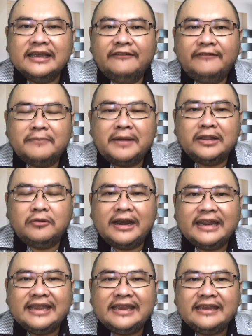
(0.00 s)
firman Tuhan
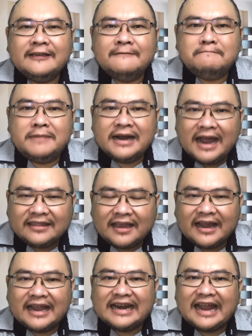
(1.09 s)
ini mengatakan